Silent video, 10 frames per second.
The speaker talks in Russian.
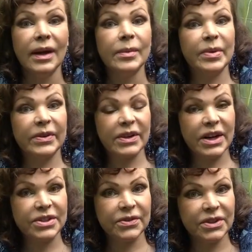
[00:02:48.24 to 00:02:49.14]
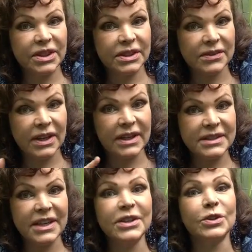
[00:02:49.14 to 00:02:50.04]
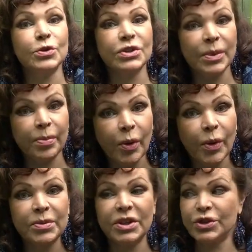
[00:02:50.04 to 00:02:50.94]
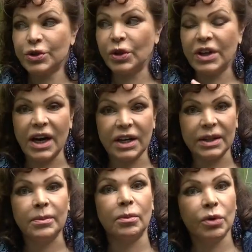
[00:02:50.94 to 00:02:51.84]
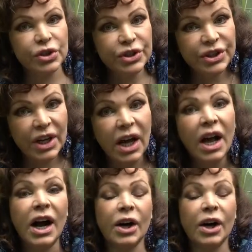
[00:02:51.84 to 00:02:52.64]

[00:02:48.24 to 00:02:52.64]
При выращивании этого растения нужно помнить, что лиана мощная,